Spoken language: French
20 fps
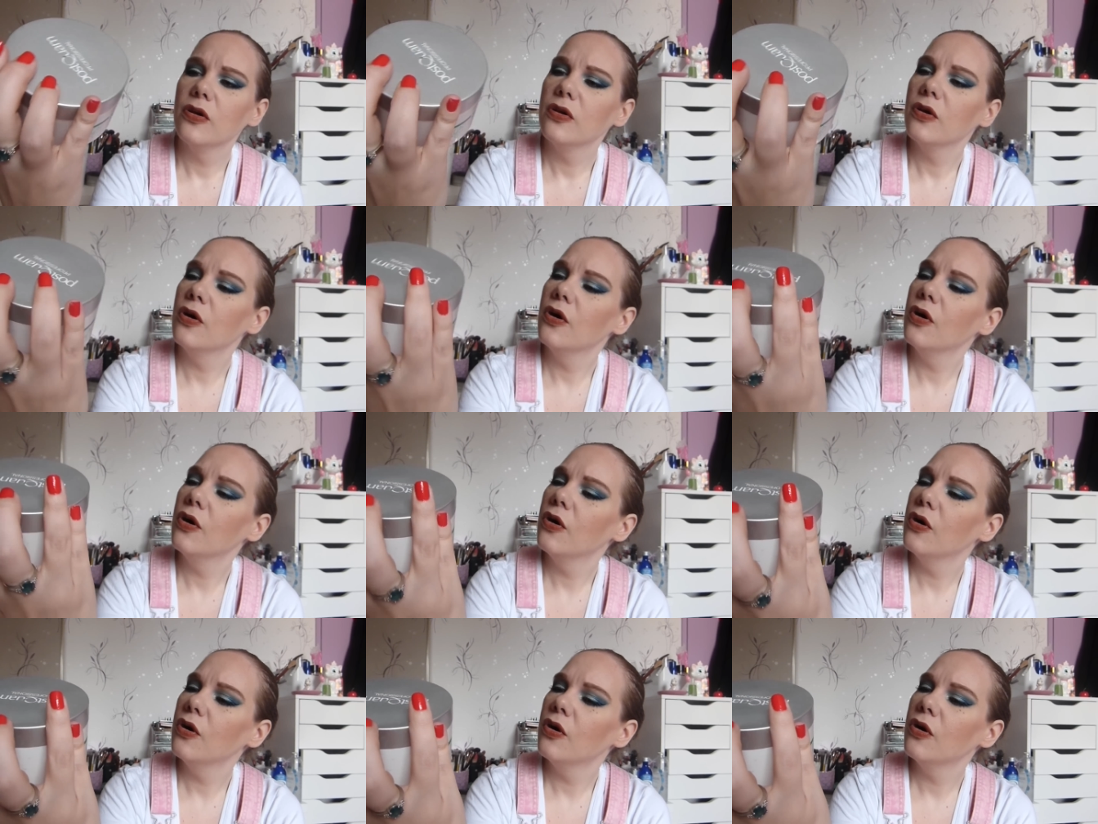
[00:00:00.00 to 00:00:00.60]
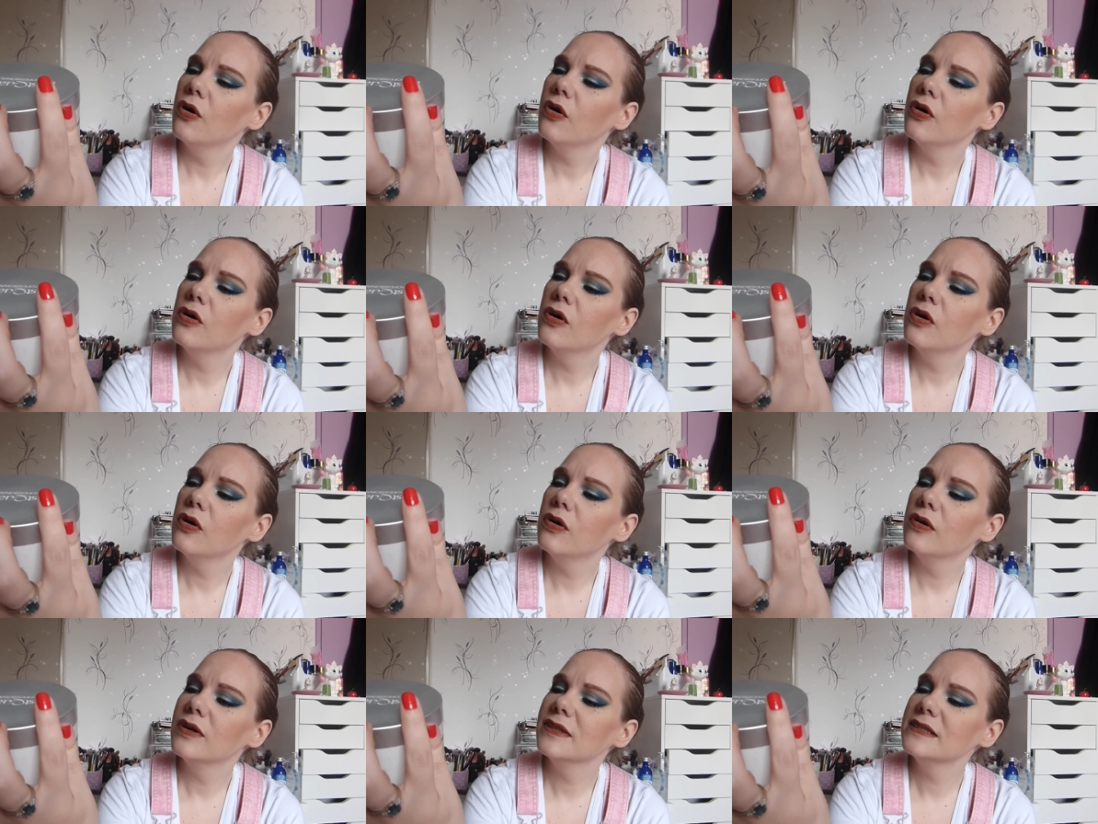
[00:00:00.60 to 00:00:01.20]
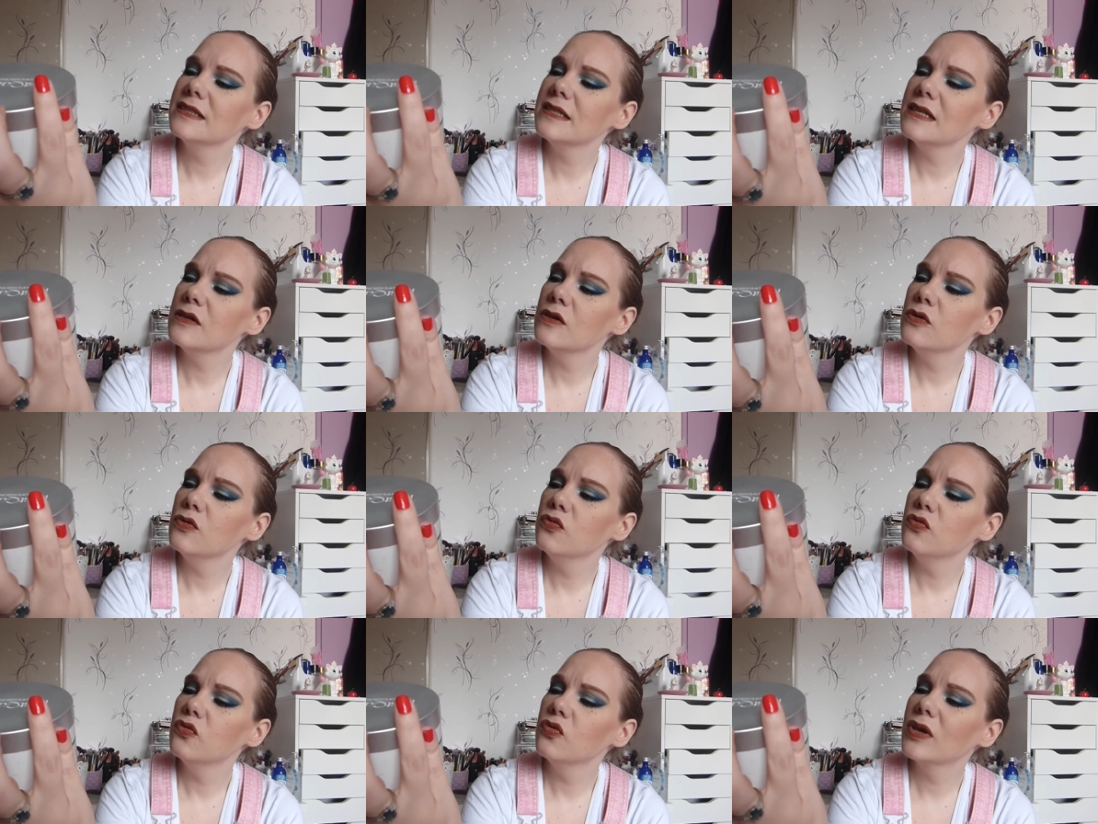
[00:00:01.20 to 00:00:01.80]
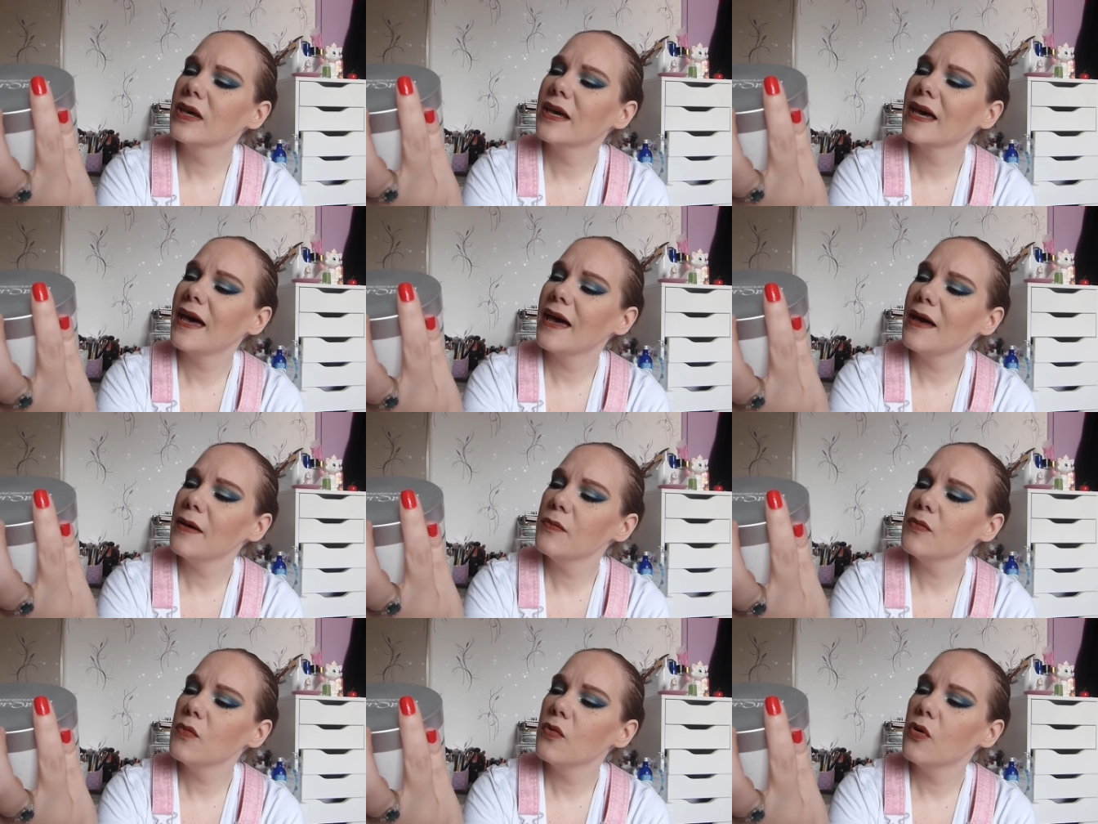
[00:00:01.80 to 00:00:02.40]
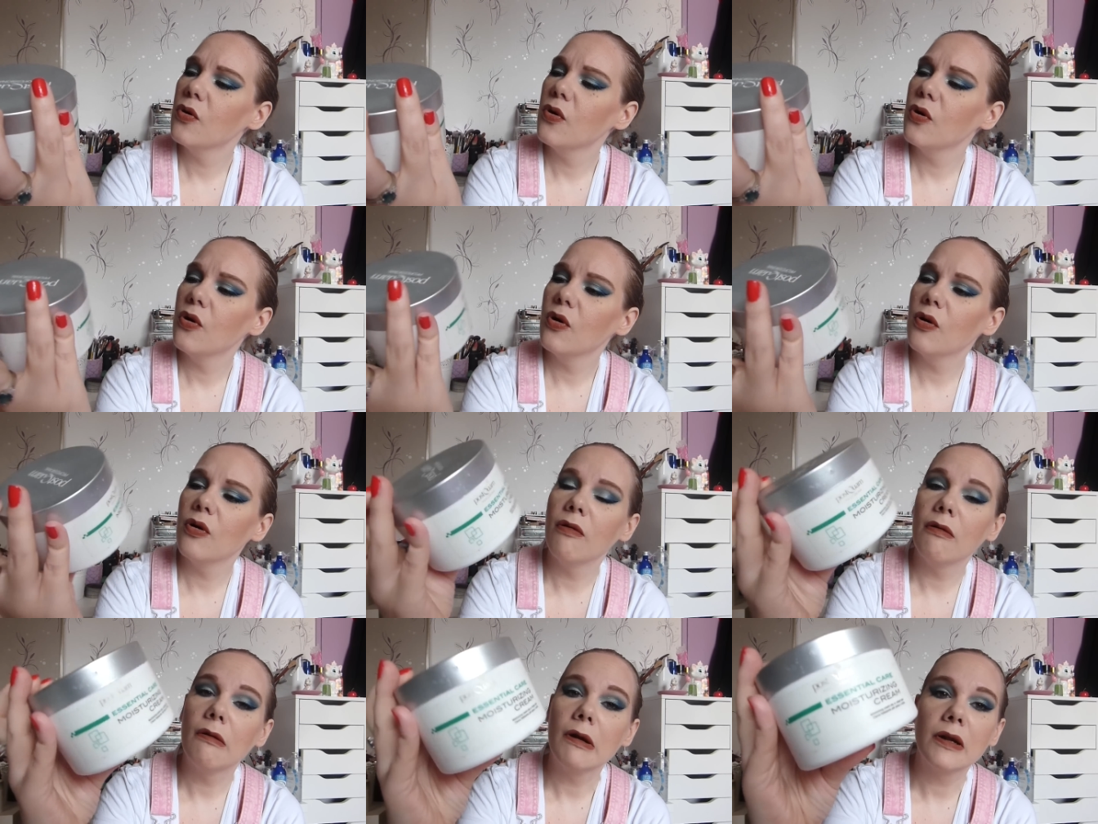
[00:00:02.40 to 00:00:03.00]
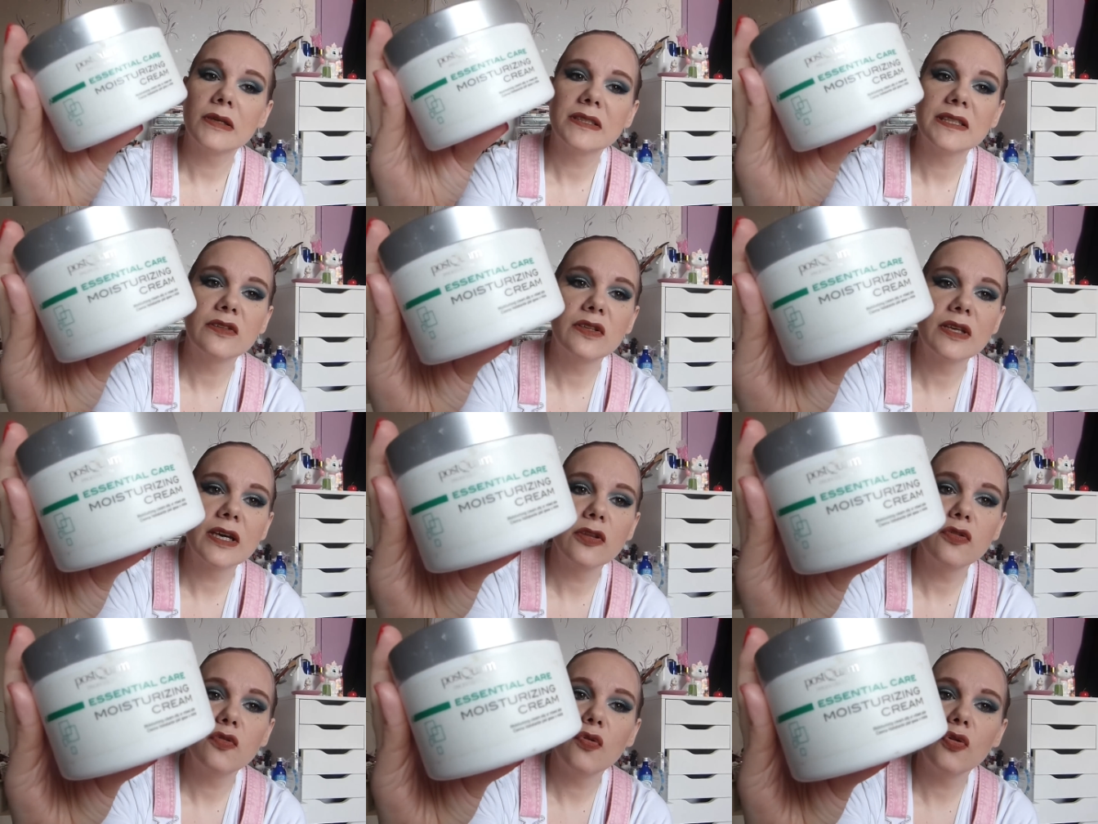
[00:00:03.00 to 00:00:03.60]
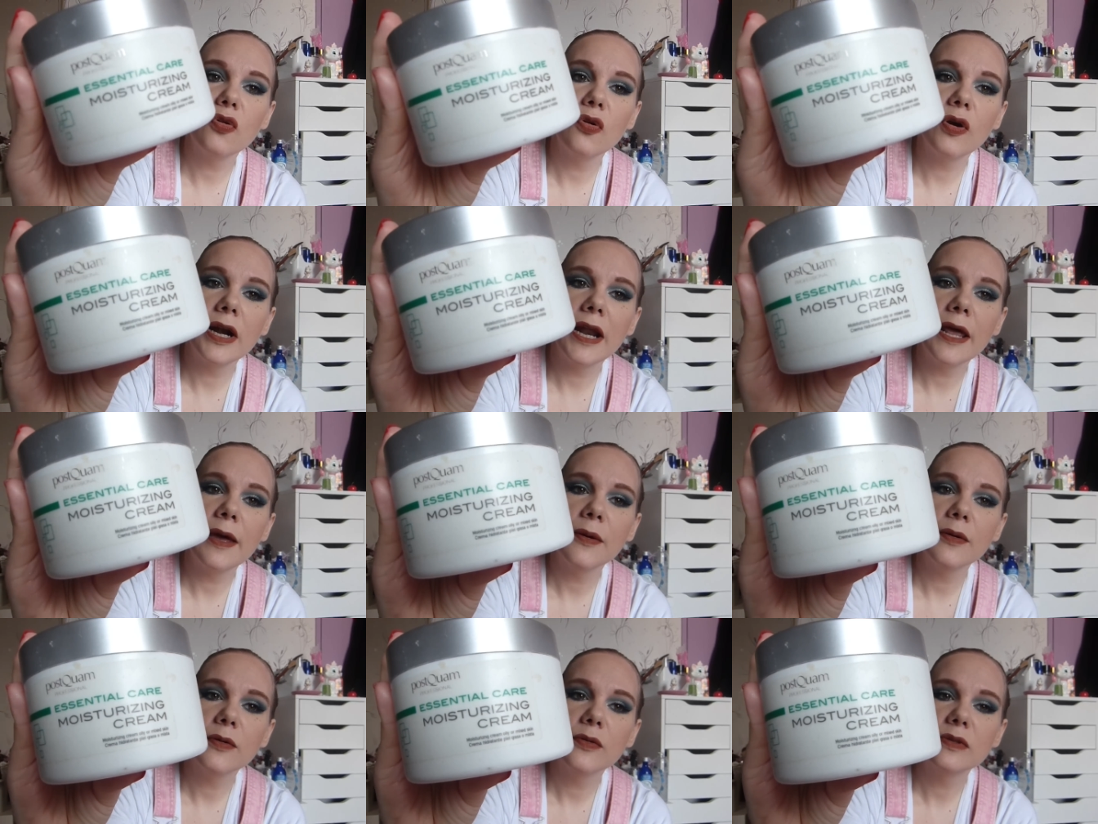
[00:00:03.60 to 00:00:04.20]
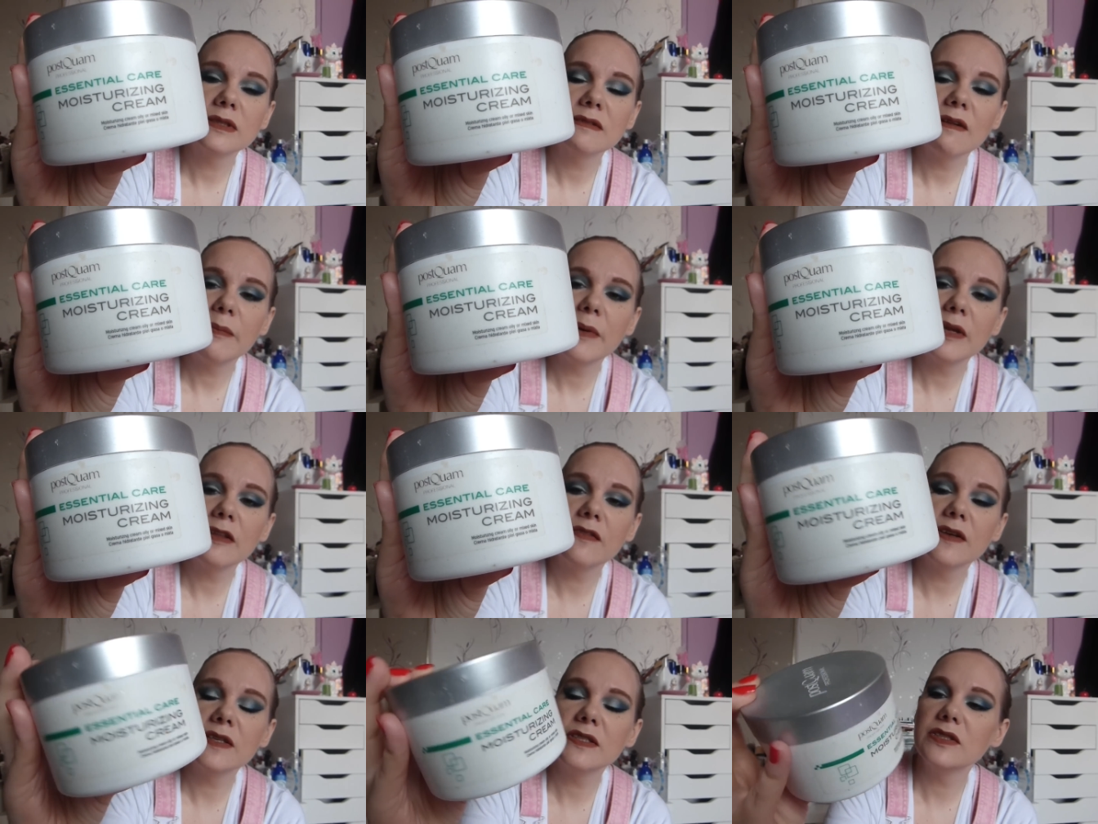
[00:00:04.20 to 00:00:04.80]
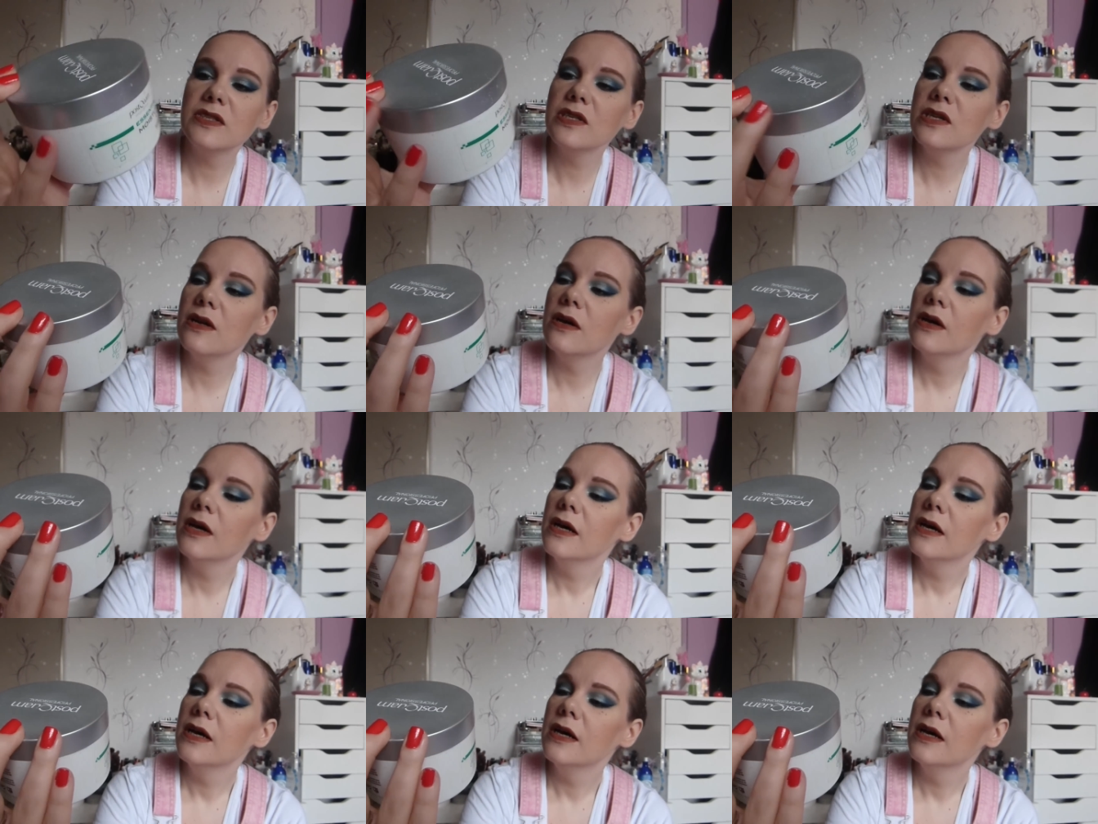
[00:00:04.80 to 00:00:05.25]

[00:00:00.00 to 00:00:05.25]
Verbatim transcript: euh, c'est une crème, euh, alors c'est écrit tout en anglais, ça va pas être facile.